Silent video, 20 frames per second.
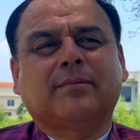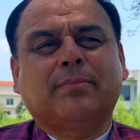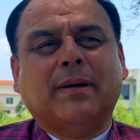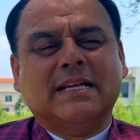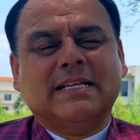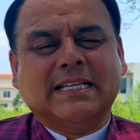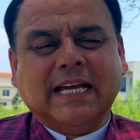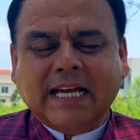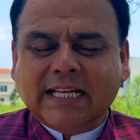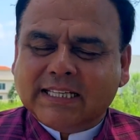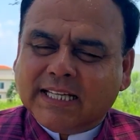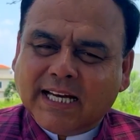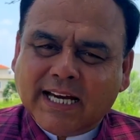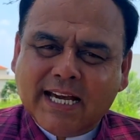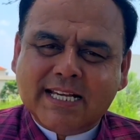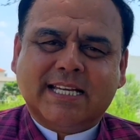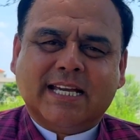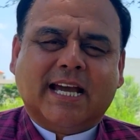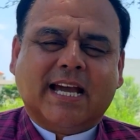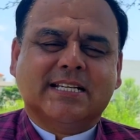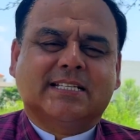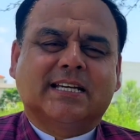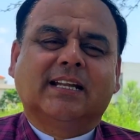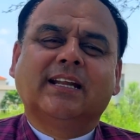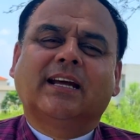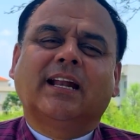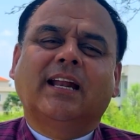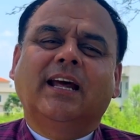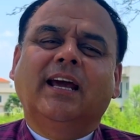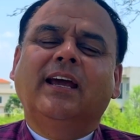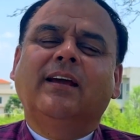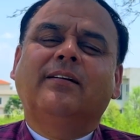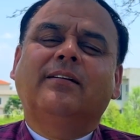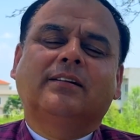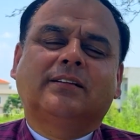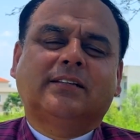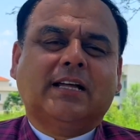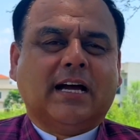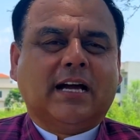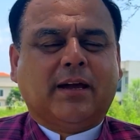पैसे की तंगी से कैसे निकलें
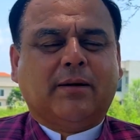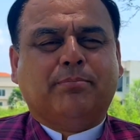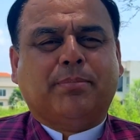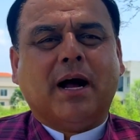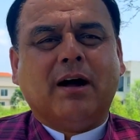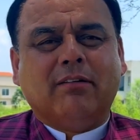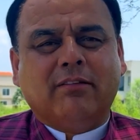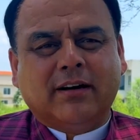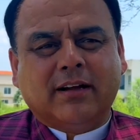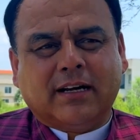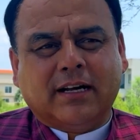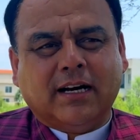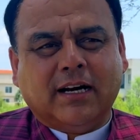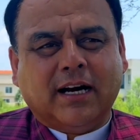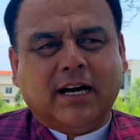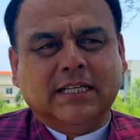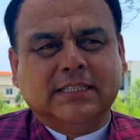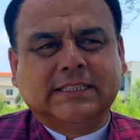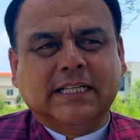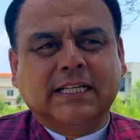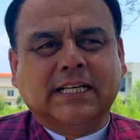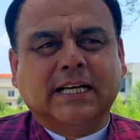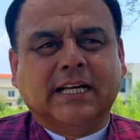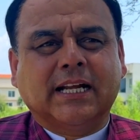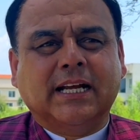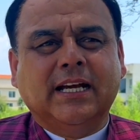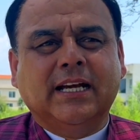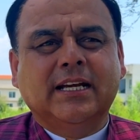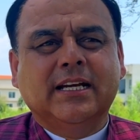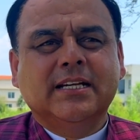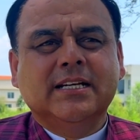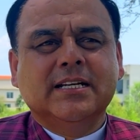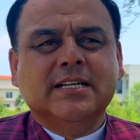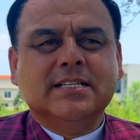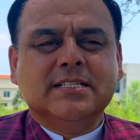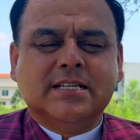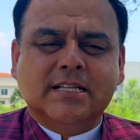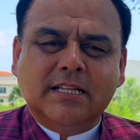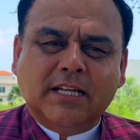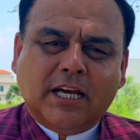ताकि पावर हासिल करें
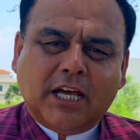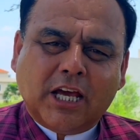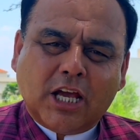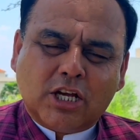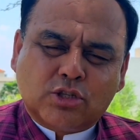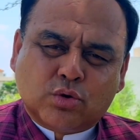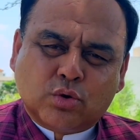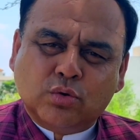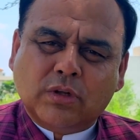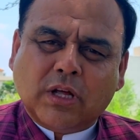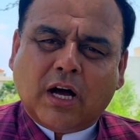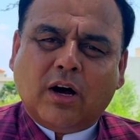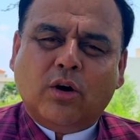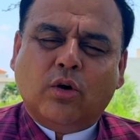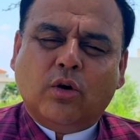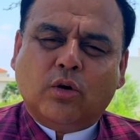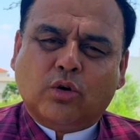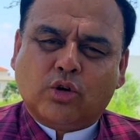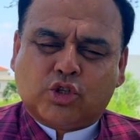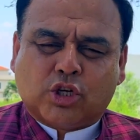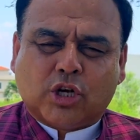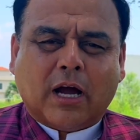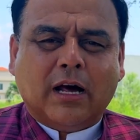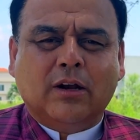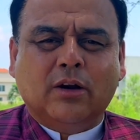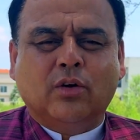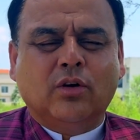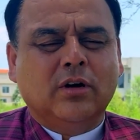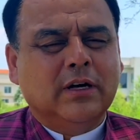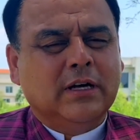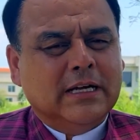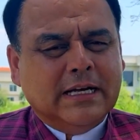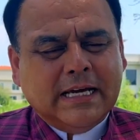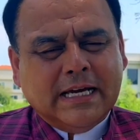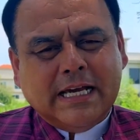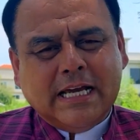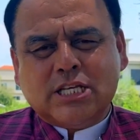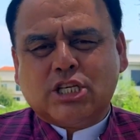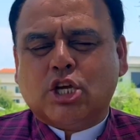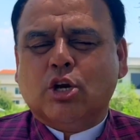ज़िंदगी असूदा हो खुशहाल हो
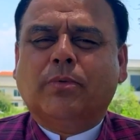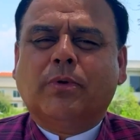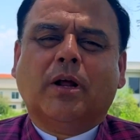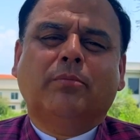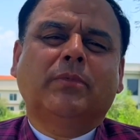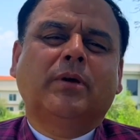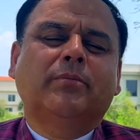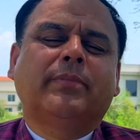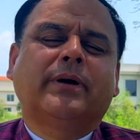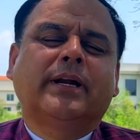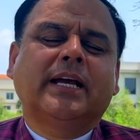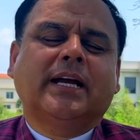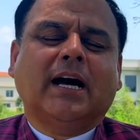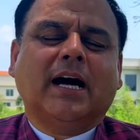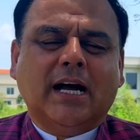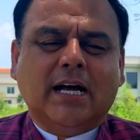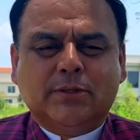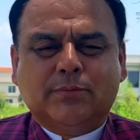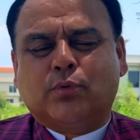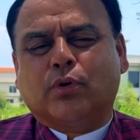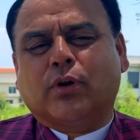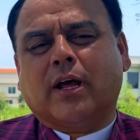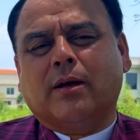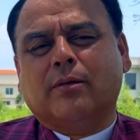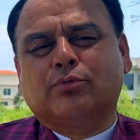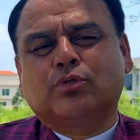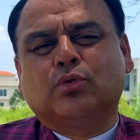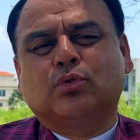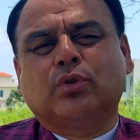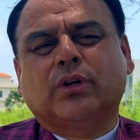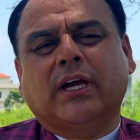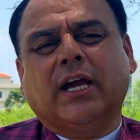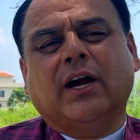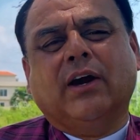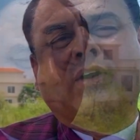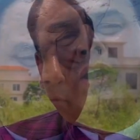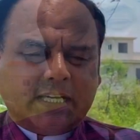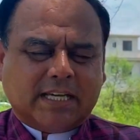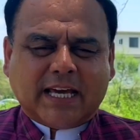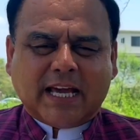इसके ऊपर हमने बड़ी ख़ास प्रोग्राम शुरू किया
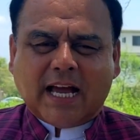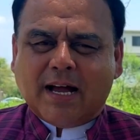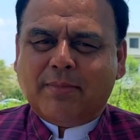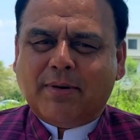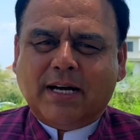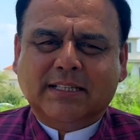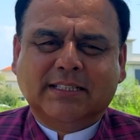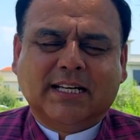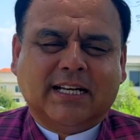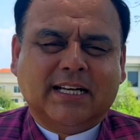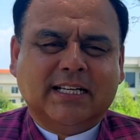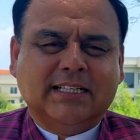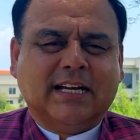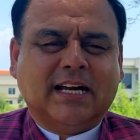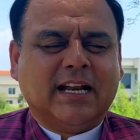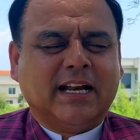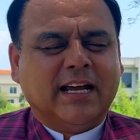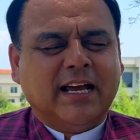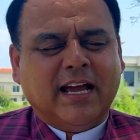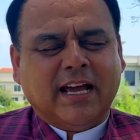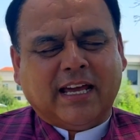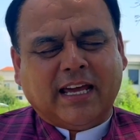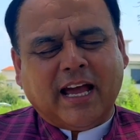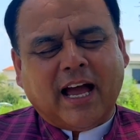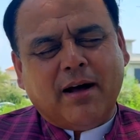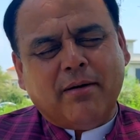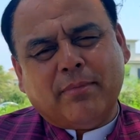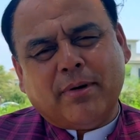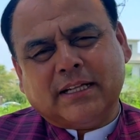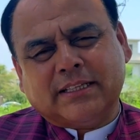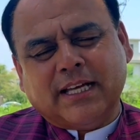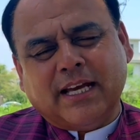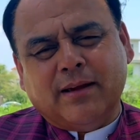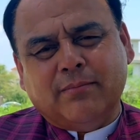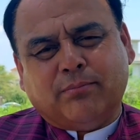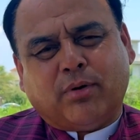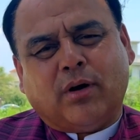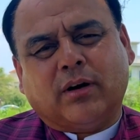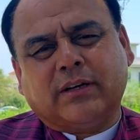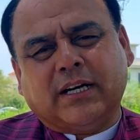है उससे क्या बात करने जा रहे हैं क्या बातें
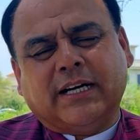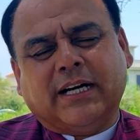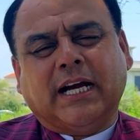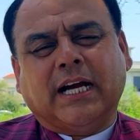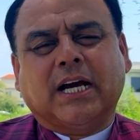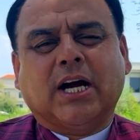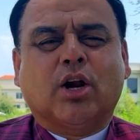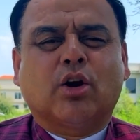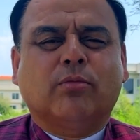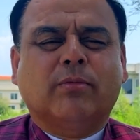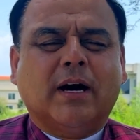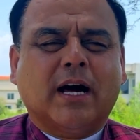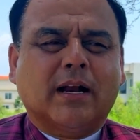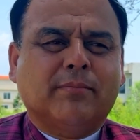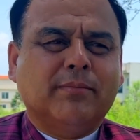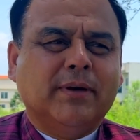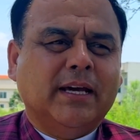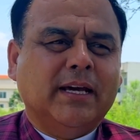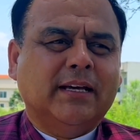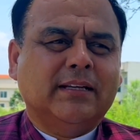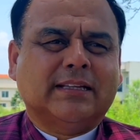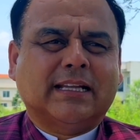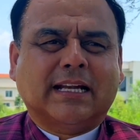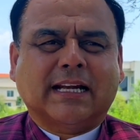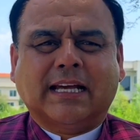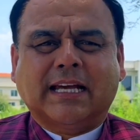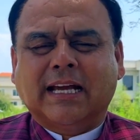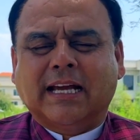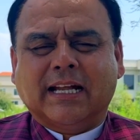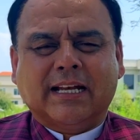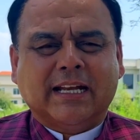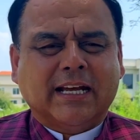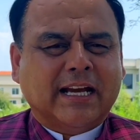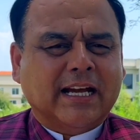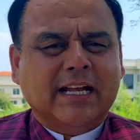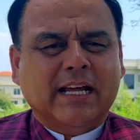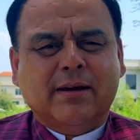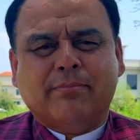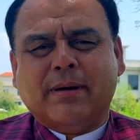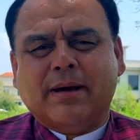इंपॉर्टेंट हैं कारोबार में तरक्की करने
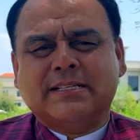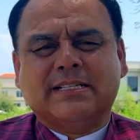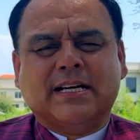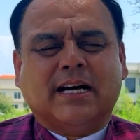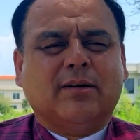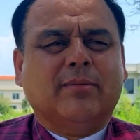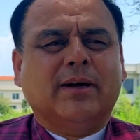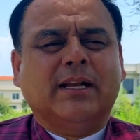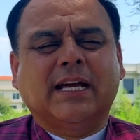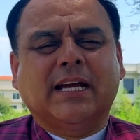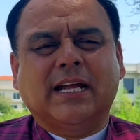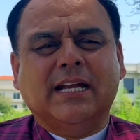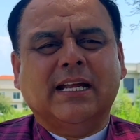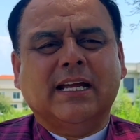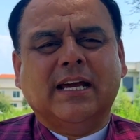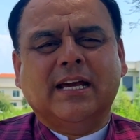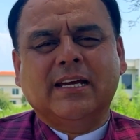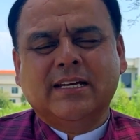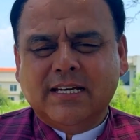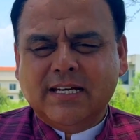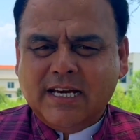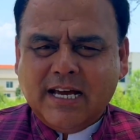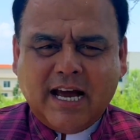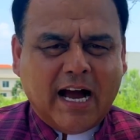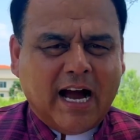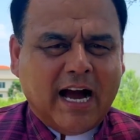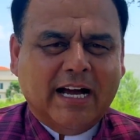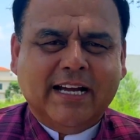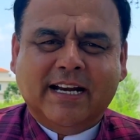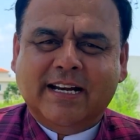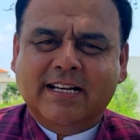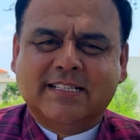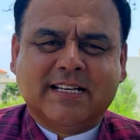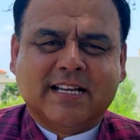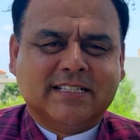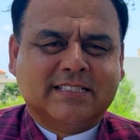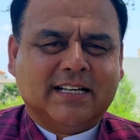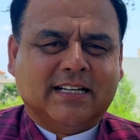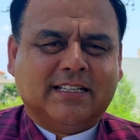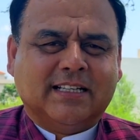के लिए पैसा कमाने के लिए आइए
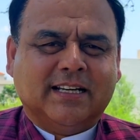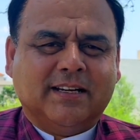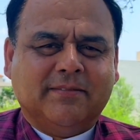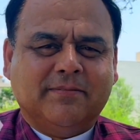डिस्कस करते